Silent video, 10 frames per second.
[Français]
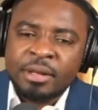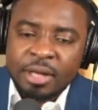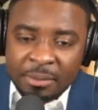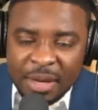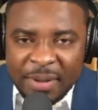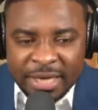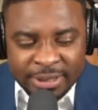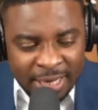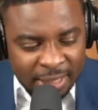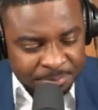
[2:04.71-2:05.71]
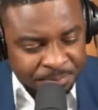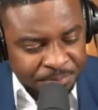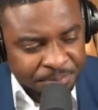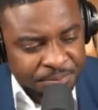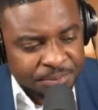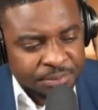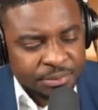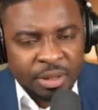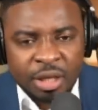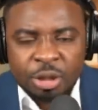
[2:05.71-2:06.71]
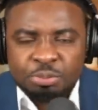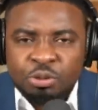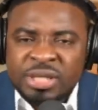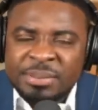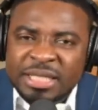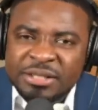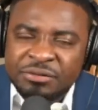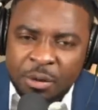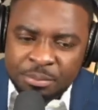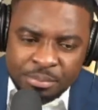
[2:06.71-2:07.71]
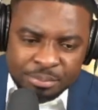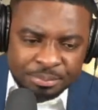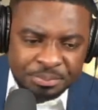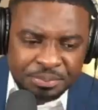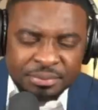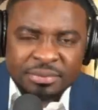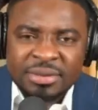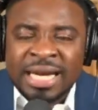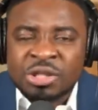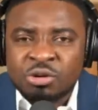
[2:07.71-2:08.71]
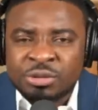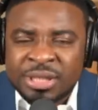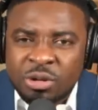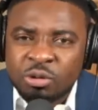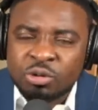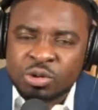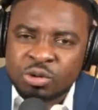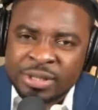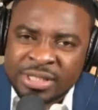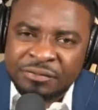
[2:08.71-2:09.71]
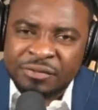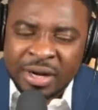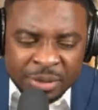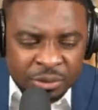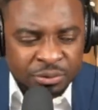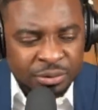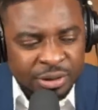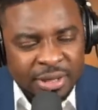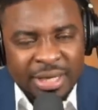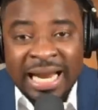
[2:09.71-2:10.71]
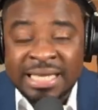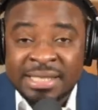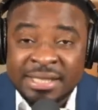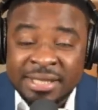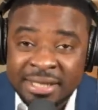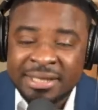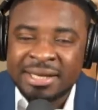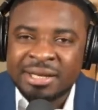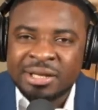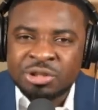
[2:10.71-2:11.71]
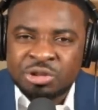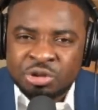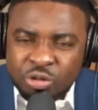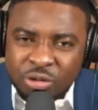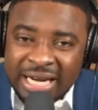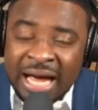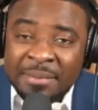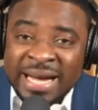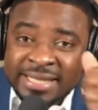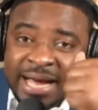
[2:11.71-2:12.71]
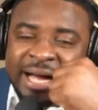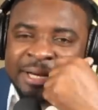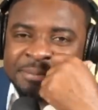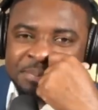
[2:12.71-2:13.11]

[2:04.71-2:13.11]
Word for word: Et mes pays ya, pour Dimitri Vob, ta sorti contre sorti famille la Syrie, jouk la bassa.